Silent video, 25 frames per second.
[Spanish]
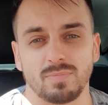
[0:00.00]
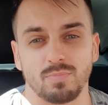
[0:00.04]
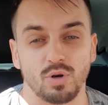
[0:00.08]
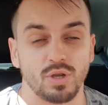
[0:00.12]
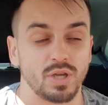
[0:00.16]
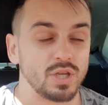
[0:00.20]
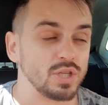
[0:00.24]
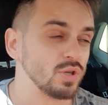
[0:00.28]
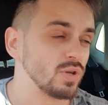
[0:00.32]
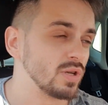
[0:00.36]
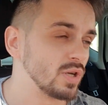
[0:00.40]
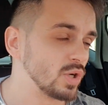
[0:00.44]

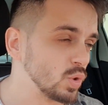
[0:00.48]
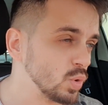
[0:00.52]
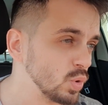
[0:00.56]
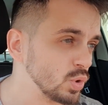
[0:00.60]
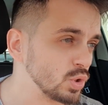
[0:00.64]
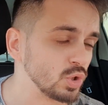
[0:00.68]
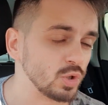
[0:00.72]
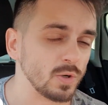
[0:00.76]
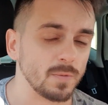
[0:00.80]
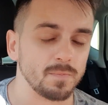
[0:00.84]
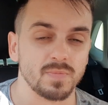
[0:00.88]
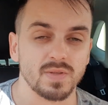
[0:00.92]
Porque yo
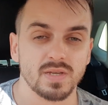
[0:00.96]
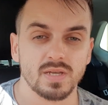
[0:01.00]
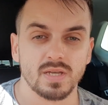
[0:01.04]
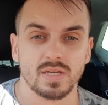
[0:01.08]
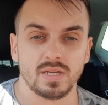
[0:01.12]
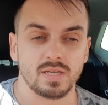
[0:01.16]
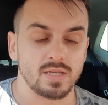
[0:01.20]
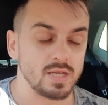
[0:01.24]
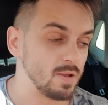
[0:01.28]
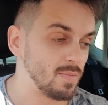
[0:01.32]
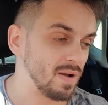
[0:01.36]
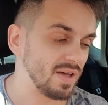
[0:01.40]
incluso
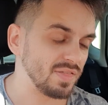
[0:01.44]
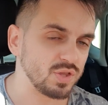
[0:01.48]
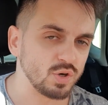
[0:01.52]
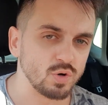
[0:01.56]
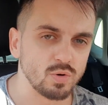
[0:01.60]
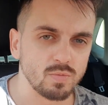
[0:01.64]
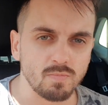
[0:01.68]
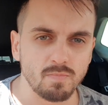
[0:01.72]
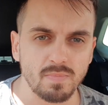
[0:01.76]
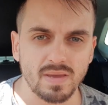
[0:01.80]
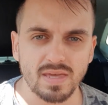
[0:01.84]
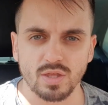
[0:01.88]
iba a hacer
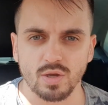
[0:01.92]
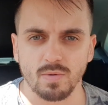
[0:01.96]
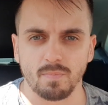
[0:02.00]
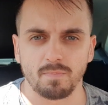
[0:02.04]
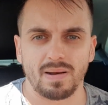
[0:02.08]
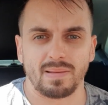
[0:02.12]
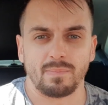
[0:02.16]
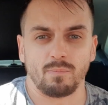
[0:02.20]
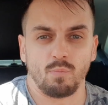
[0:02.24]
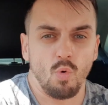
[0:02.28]
un vídeo en plan,